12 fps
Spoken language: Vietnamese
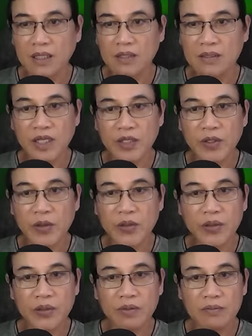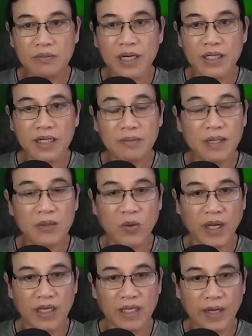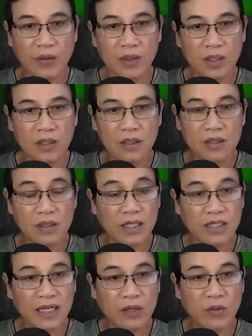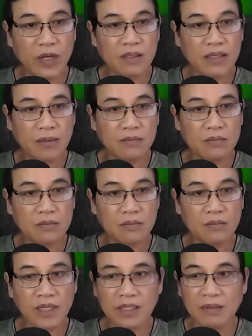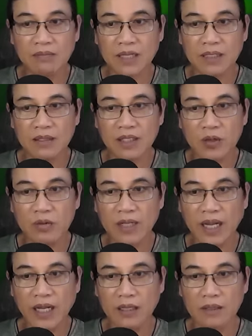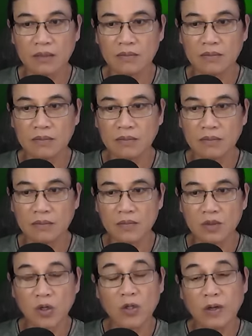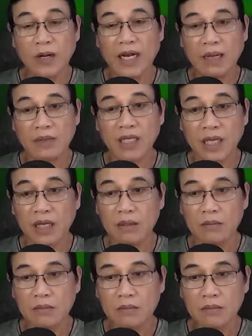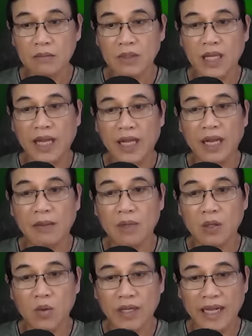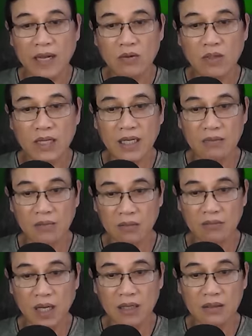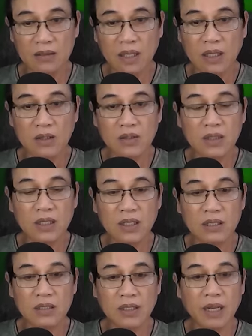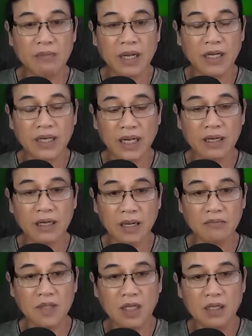Thiên Vũ mời người bên ngoài vào. Nhìn thấy Uyển Tâm, mi tâm anh nhíu lại. Cô vào đây làm cái gì? Tại em mà quần áo của anh bị bẩn cho nên em áy náy lắm.